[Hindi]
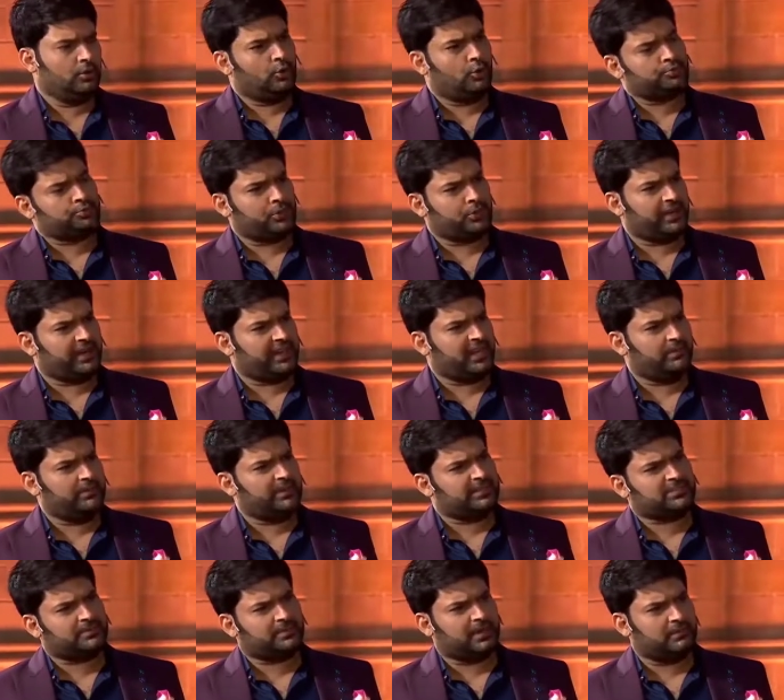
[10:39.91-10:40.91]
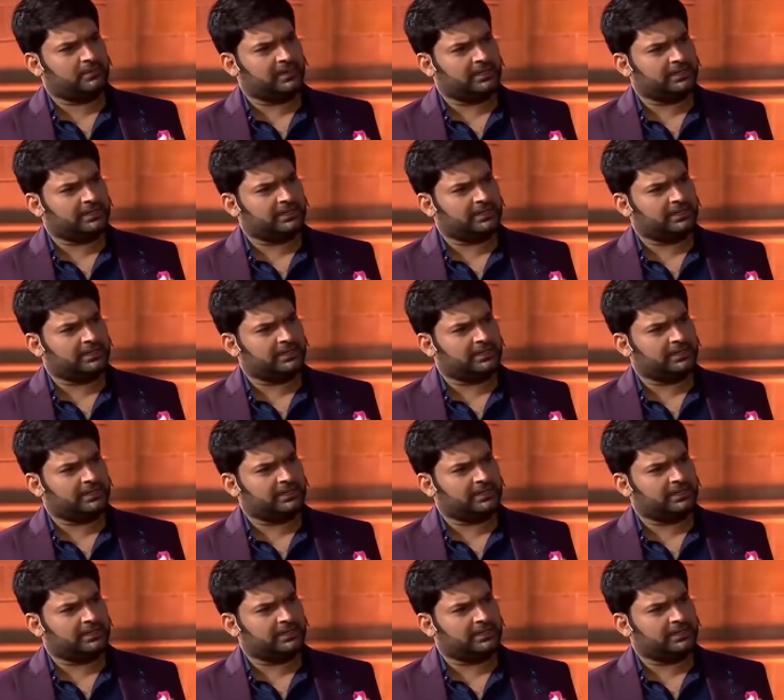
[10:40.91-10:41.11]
खूबसूरत लड़कियां भी ये सब काम